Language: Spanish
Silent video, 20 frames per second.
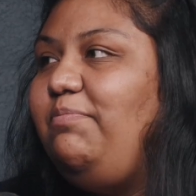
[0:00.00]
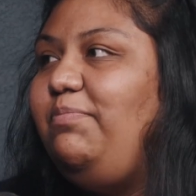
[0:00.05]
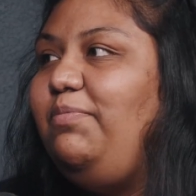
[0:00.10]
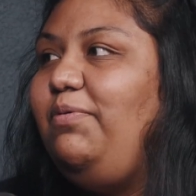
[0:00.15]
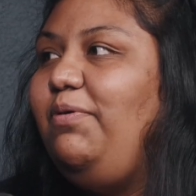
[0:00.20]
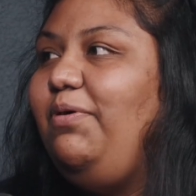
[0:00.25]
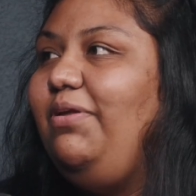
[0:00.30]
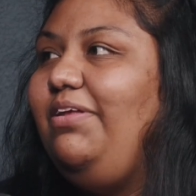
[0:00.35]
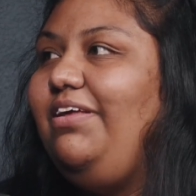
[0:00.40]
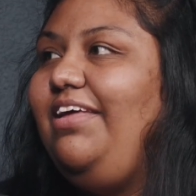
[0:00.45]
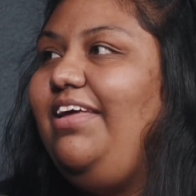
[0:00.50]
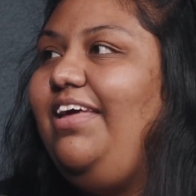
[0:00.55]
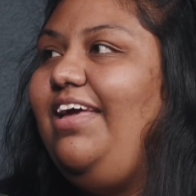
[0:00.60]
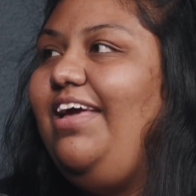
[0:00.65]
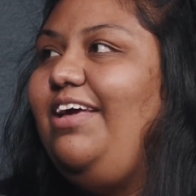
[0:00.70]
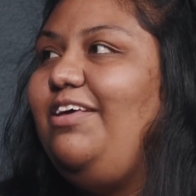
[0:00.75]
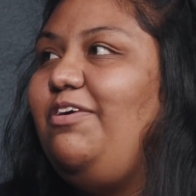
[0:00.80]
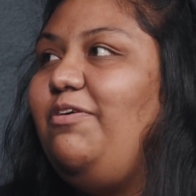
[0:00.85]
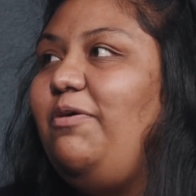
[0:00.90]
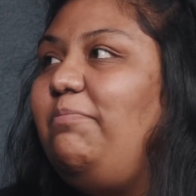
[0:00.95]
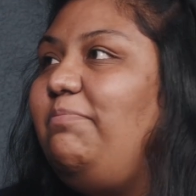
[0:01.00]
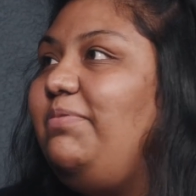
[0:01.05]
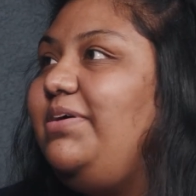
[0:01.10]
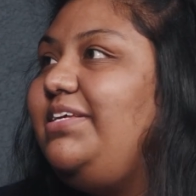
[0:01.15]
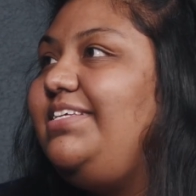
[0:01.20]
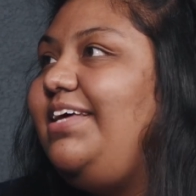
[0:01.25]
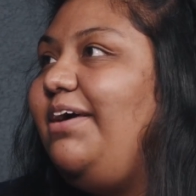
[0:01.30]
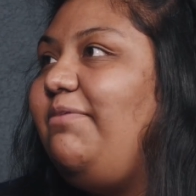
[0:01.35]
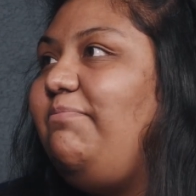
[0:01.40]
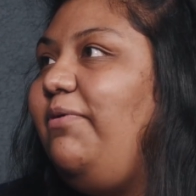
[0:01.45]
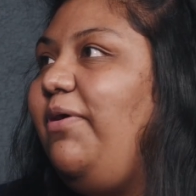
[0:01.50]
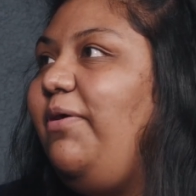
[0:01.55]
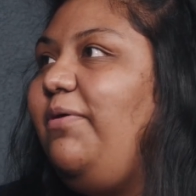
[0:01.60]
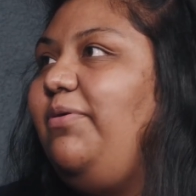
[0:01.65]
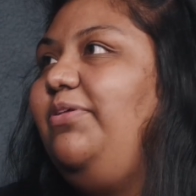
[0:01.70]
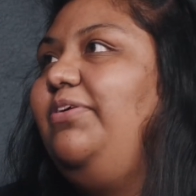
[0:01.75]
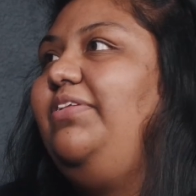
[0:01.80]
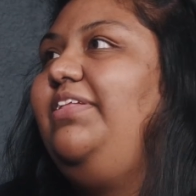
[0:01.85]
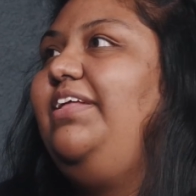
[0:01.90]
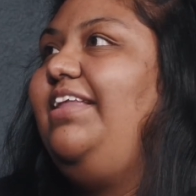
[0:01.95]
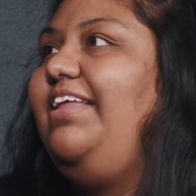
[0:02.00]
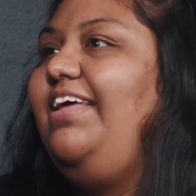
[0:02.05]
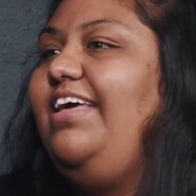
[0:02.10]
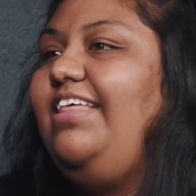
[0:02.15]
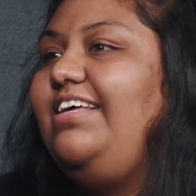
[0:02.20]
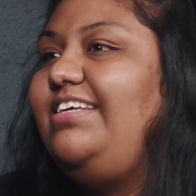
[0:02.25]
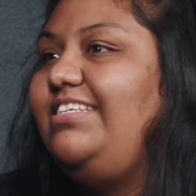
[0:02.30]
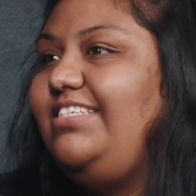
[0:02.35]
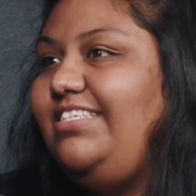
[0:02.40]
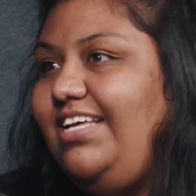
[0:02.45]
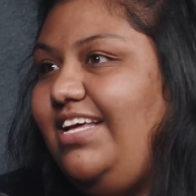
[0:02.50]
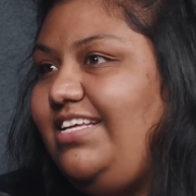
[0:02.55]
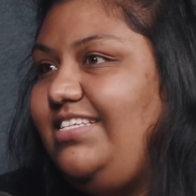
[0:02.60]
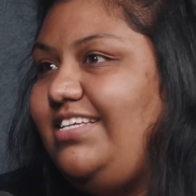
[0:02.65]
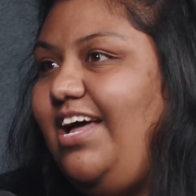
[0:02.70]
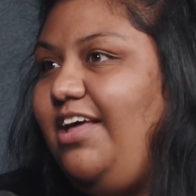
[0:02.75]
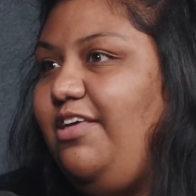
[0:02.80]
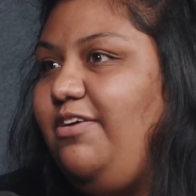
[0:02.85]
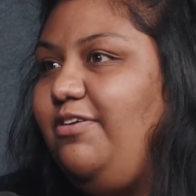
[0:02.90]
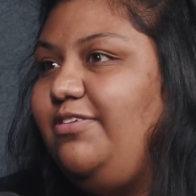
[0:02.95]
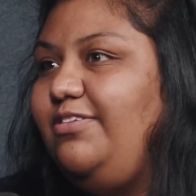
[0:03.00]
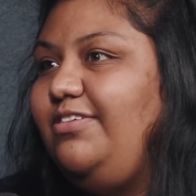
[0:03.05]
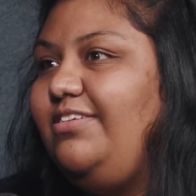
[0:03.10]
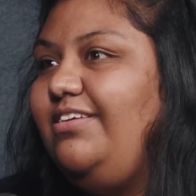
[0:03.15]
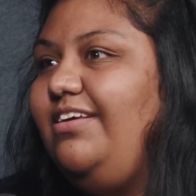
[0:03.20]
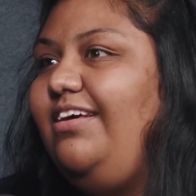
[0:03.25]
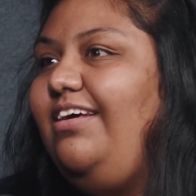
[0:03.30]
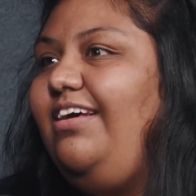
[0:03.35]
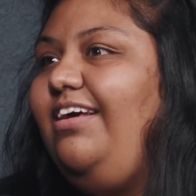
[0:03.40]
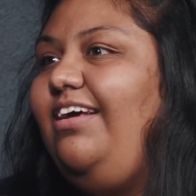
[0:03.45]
porque yo empecé pues cuando tenía 16 años.